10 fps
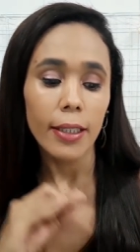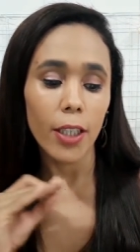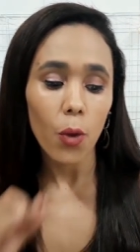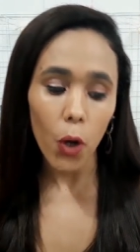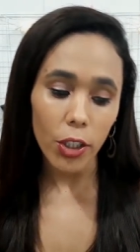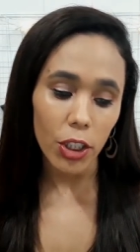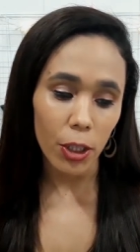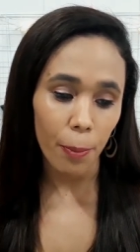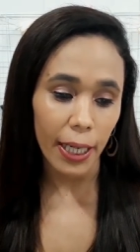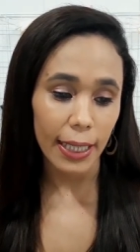não gosta
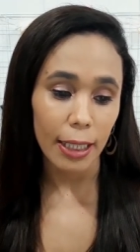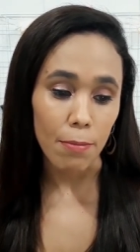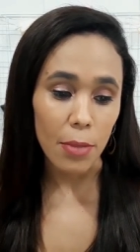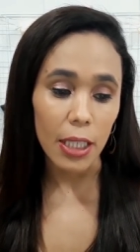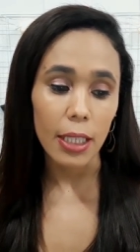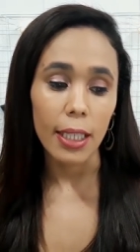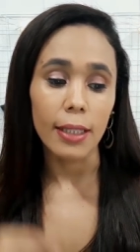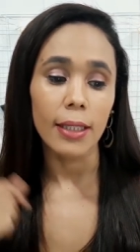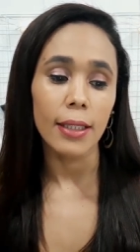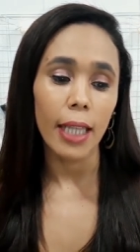de ir para
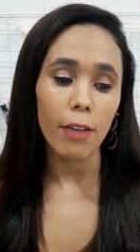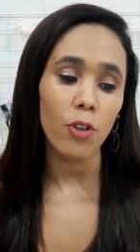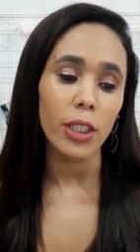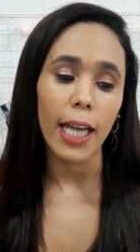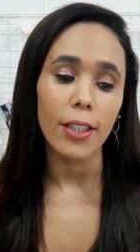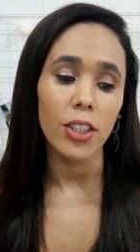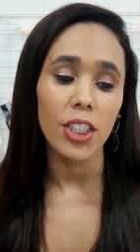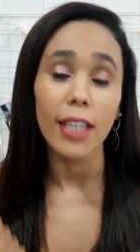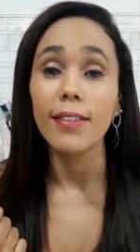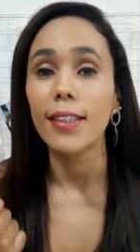academia, tem vontade
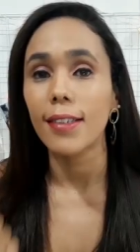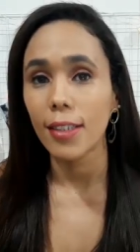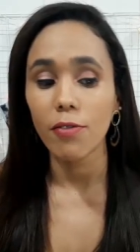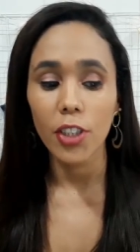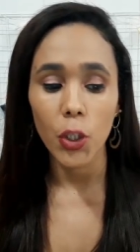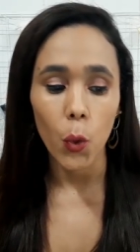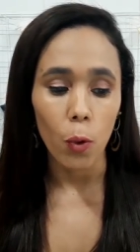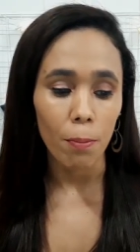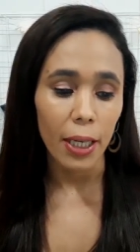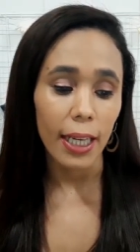de excessiva de
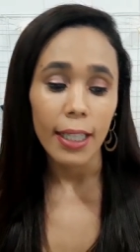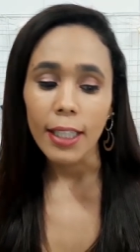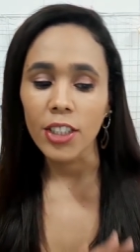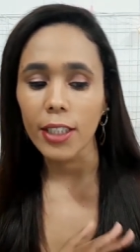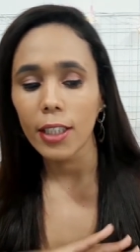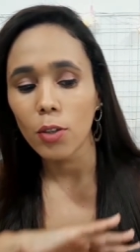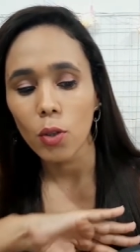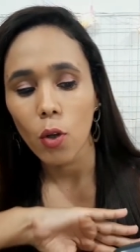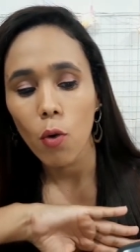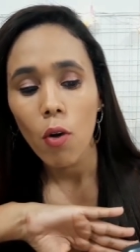comer, já
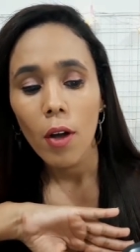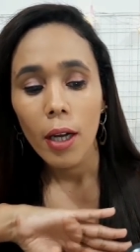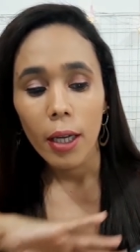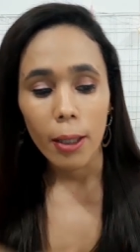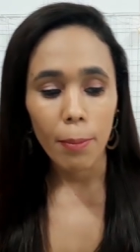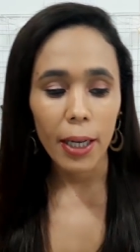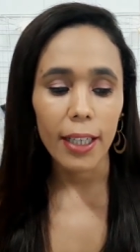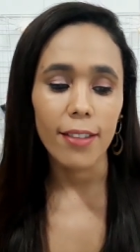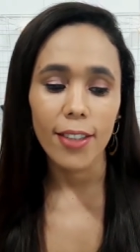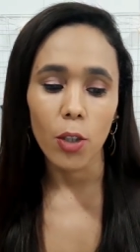tentou
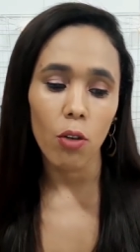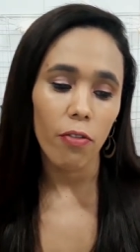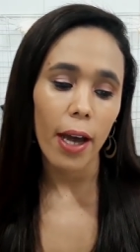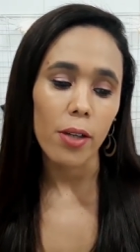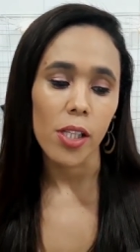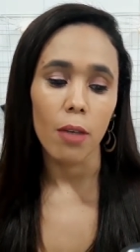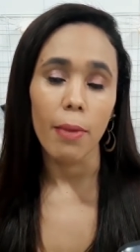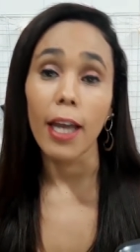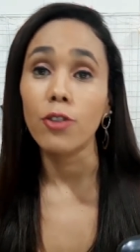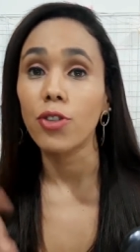emagrecer com vários
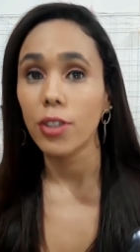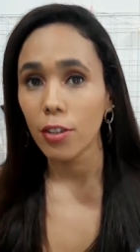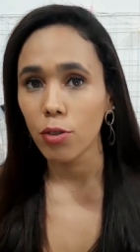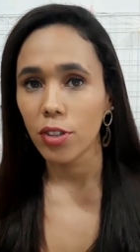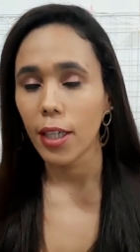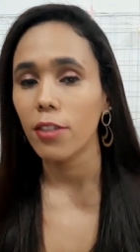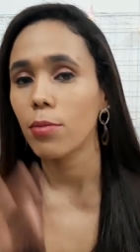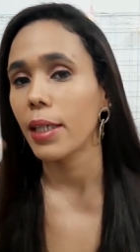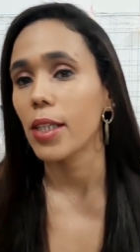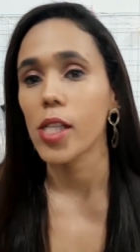remédios sem sucesso,
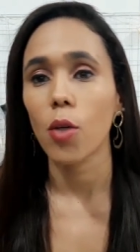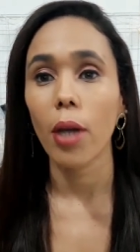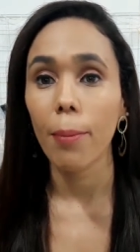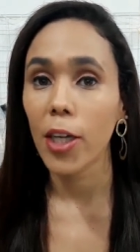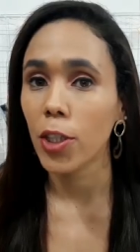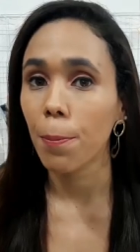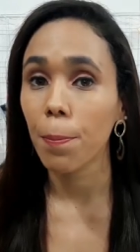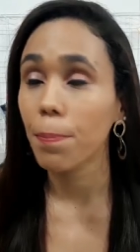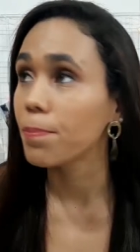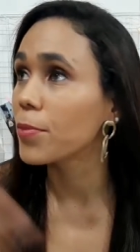emagrecer com remédio é